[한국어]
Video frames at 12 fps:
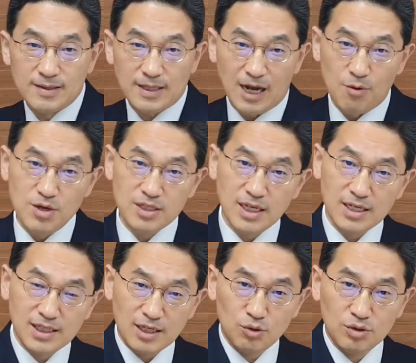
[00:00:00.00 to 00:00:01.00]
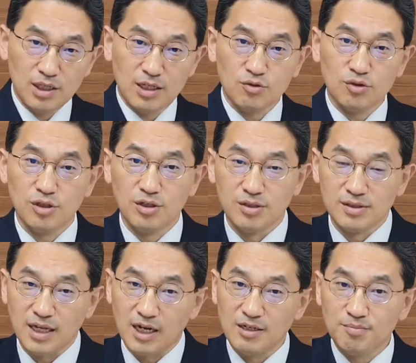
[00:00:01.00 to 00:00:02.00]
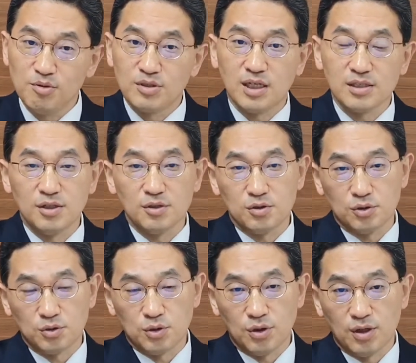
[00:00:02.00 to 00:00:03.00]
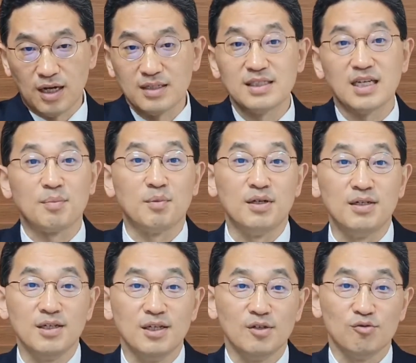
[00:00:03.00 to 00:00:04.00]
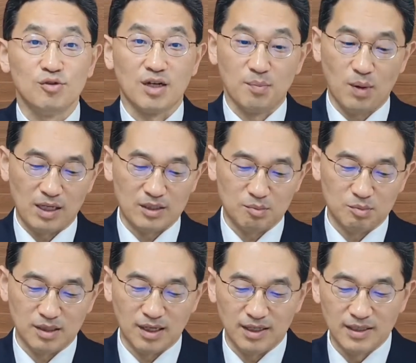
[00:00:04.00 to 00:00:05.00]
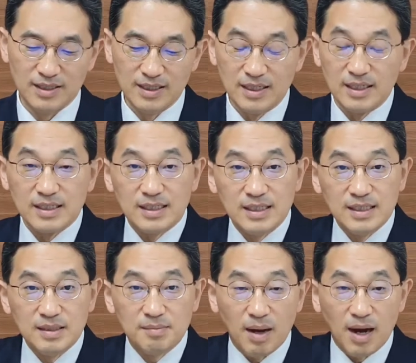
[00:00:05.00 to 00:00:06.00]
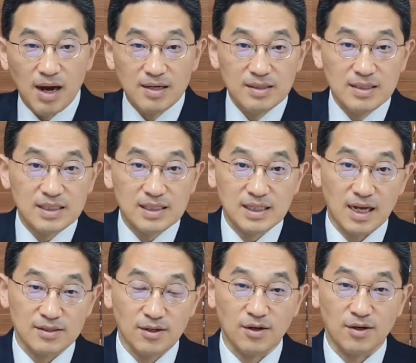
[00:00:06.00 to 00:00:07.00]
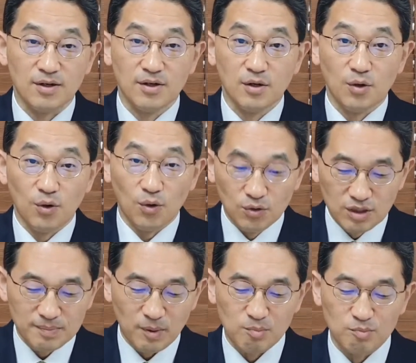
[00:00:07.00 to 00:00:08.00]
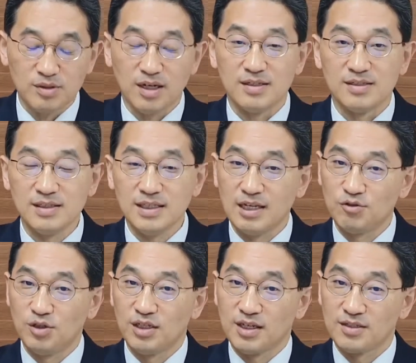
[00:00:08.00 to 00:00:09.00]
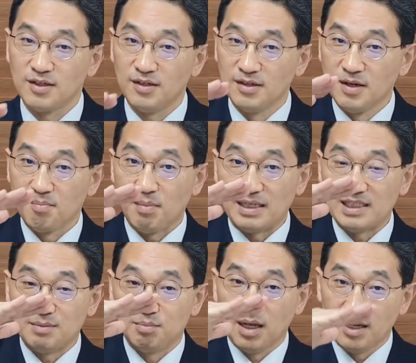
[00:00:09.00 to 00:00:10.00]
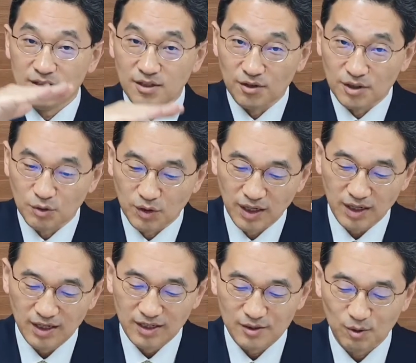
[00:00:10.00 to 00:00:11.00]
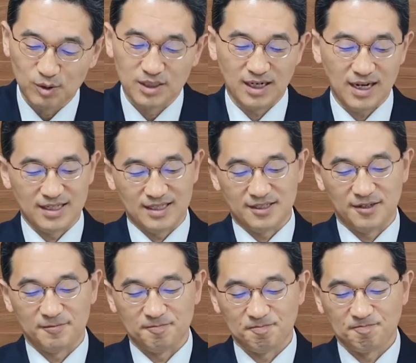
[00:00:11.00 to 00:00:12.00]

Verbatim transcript: 다윗의 자손 예수여 나를 불쌍히 여기소서 하는 장면을 우리가 봤습니다. 그 마을을 지나서 오늘 본문에는 예수님께서 마침내 여리고에 도착하시죠.